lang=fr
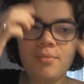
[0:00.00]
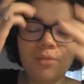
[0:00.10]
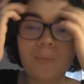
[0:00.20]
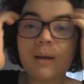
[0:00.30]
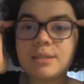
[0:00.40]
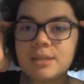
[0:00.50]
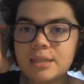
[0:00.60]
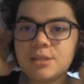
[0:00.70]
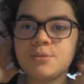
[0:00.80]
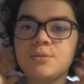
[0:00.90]
de,
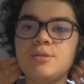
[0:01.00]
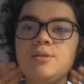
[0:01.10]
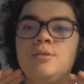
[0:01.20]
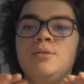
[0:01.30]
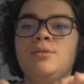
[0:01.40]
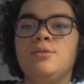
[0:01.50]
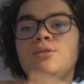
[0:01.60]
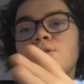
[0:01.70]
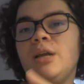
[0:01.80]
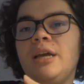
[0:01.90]
présentation de,
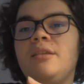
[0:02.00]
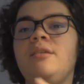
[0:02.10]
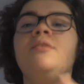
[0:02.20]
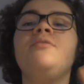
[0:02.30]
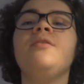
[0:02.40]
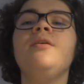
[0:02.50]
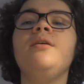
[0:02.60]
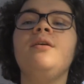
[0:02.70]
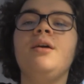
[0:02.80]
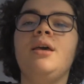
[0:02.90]
ce collectif
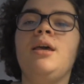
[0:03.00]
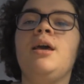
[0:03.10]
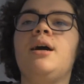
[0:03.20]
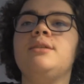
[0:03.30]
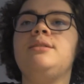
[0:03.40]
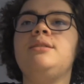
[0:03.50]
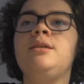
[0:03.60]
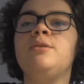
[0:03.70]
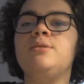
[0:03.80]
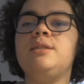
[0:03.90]
et
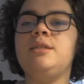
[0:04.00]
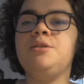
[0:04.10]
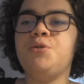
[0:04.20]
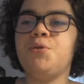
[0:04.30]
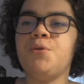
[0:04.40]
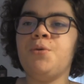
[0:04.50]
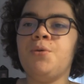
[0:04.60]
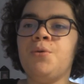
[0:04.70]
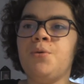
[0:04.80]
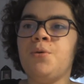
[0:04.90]
ainsi aussi
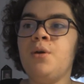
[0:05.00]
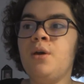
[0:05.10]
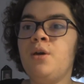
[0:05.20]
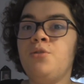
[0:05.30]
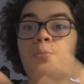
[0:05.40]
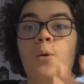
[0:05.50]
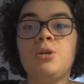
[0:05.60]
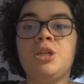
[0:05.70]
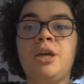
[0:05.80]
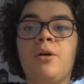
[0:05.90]
de, du
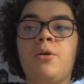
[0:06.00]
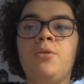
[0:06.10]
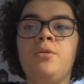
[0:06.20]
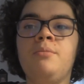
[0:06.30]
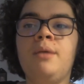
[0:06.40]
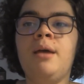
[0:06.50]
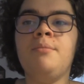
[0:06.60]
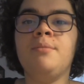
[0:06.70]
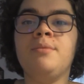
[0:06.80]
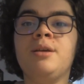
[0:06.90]
projet en
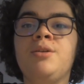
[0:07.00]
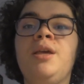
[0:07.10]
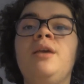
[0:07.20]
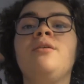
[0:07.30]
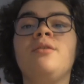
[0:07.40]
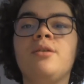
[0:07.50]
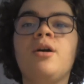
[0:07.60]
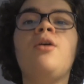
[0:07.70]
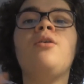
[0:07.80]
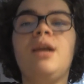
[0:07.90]
lui-même qui,
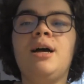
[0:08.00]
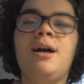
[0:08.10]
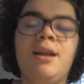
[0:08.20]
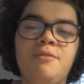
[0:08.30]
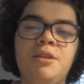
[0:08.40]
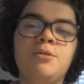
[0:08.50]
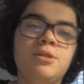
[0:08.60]
quand la, vidéo